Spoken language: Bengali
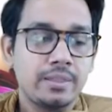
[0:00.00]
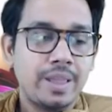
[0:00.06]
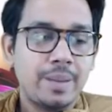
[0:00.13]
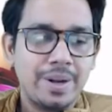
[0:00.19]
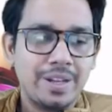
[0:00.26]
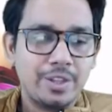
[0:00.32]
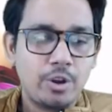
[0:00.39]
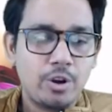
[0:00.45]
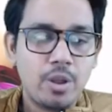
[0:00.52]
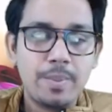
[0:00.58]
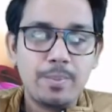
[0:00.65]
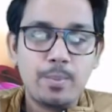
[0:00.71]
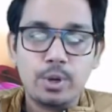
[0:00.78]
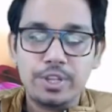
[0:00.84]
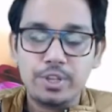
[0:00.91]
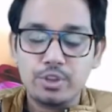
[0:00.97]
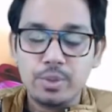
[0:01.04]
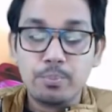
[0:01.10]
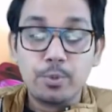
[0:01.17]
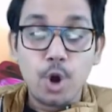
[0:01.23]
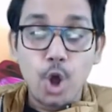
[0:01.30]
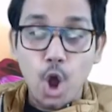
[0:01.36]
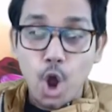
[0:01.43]
তার মানে ধর আমি বলি যদি
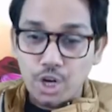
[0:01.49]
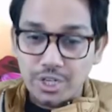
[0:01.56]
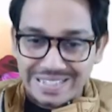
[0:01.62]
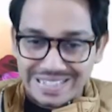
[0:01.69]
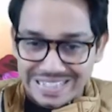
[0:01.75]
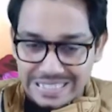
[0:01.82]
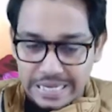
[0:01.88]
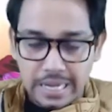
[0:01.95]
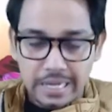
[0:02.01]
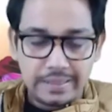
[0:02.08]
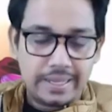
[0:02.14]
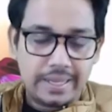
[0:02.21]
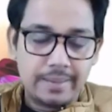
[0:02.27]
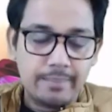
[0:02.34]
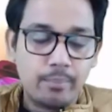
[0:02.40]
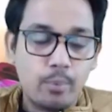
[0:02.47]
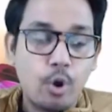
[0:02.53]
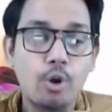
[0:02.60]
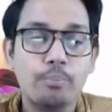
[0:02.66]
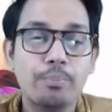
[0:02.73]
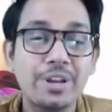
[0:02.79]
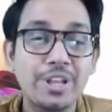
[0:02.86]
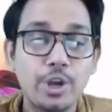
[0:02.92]
ব্রড স্কেলে দেখি
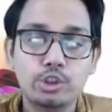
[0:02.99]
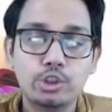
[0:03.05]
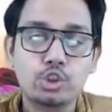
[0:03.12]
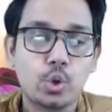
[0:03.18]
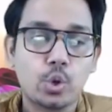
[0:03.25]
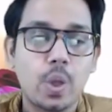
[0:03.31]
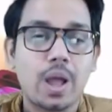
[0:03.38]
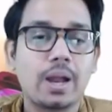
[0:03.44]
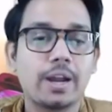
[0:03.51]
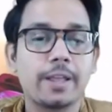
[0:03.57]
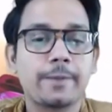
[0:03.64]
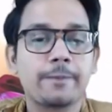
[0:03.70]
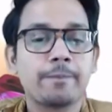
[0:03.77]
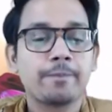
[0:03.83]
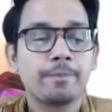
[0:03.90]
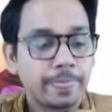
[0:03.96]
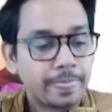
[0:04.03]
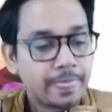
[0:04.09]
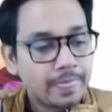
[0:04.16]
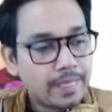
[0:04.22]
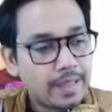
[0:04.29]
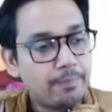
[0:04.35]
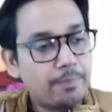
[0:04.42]
বৃহত্তর আকারে
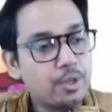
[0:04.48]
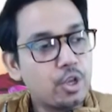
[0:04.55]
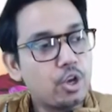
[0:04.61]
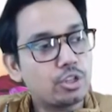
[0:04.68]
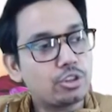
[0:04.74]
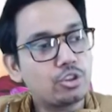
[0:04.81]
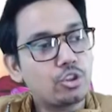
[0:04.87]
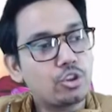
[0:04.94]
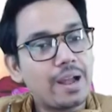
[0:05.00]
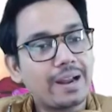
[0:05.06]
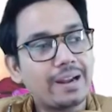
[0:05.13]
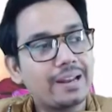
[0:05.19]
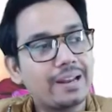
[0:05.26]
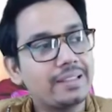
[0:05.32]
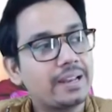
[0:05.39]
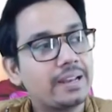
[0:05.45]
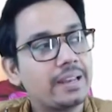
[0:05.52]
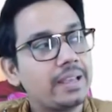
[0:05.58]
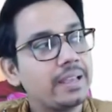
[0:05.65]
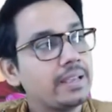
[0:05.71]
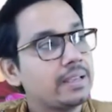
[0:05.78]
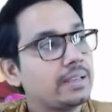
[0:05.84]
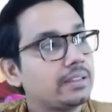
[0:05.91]
তাহলে বৃহত্তর আকারে দেখলে
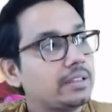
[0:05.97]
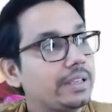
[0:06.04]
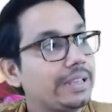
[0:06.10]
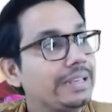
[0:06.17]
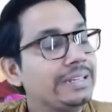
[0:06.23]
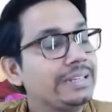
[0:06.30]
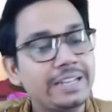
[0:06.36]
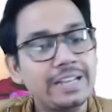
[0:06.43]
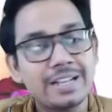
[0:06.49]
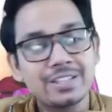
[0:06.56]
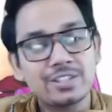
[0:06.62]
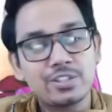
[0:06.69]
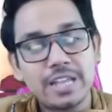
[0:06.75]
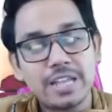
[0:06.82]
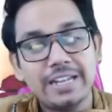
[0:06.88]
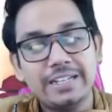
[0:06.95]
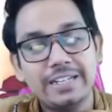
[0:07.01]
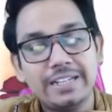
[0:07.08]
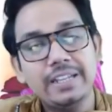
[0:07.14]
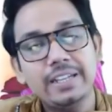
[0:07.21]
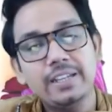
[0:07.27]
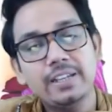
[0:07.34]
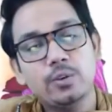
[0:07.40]
ইন্ডিয়ান সোসাইটি
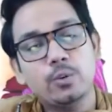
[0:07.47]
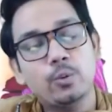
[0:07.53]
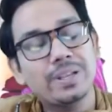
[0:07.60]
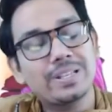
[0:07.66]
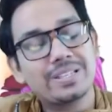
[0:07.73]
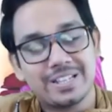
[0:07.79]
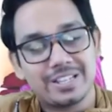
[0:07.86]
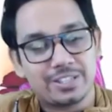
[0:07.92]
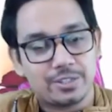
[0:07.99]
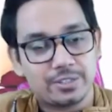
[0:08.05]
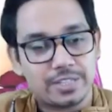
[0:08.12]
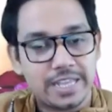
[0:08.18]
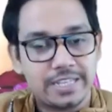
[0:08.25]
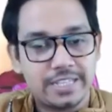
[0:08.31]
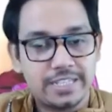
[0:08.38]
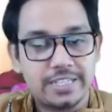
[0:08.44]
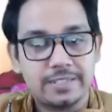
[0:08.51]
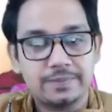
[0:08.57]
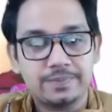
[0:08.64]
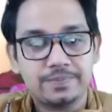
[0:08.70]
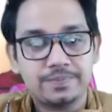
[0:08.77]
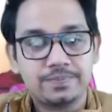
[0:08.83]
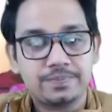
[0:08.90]
ওয়েস্টার্ন সোসাইটি
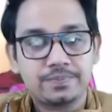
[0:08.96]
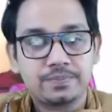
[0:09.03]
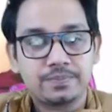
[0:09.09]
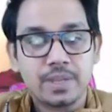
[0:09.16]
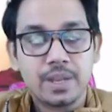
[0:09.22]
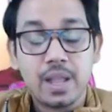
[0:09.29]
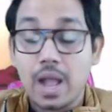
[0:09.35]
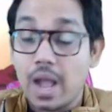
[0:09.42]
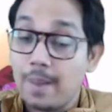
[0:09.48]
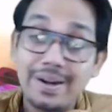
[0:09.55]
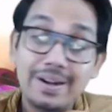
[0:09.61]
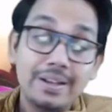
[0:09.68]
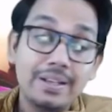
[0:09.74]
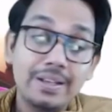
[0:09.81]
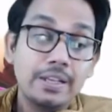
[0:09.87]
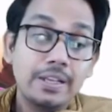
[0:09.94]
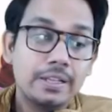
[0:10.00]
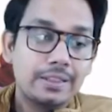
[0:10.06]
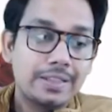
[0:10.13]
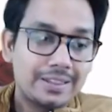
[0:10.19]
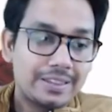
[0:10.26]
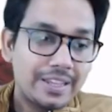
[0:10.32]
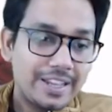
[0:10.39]
আবার
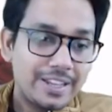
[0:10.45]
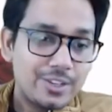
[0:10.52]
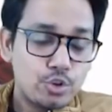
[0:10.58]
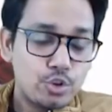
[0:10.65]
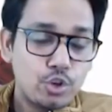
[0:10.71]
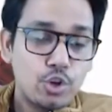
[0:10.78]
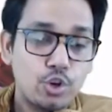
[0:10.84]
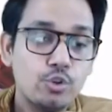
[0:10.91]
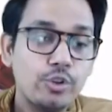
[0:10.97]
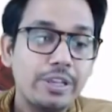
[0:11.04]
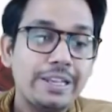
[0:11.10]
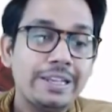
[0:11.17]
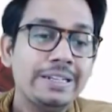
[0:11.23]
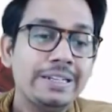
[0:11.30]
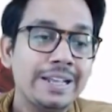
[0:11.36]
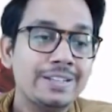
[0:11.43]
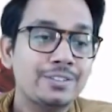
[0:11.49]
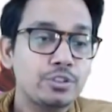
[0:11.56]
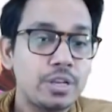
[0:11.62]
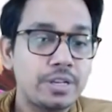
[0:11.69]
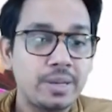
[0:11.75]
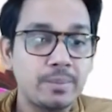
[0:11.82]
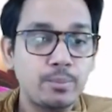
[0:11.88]
তার থেকে ছোট করো ইন্ডিয়ান
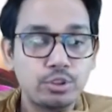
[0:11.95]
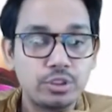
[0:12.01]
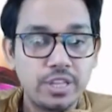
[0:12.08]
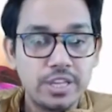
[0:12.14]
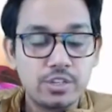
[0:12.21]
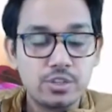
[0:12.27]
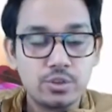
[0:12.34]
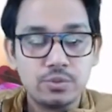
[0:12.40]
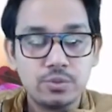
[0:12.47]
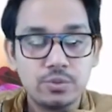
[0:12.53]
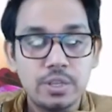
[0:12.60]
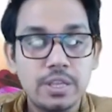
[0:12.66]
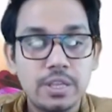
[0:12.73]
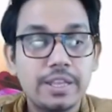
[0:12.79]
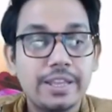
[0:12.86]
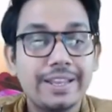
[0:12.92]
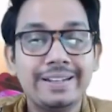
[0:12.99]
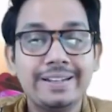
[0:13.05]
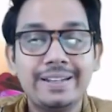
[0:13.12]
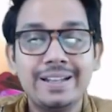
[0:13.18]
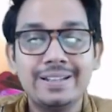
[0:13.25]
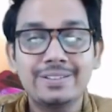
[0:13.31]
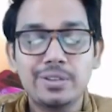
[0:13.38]
সোসাইটির মধ্যে এসো
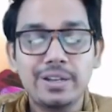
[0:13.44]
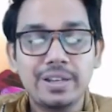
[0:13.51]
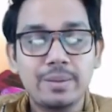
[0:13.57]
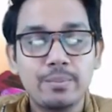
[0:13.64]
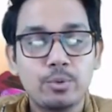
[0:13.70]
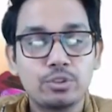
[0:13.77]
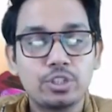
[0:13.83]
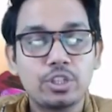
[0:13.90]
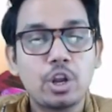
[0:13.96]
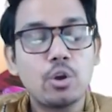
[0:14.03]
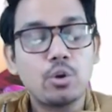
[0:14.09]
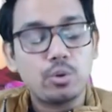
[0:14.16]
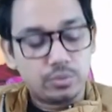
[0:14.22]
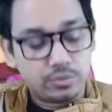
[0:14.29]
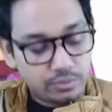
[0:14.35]
ইন্ডিয়ান সোসাইটির মধ্যে ধরো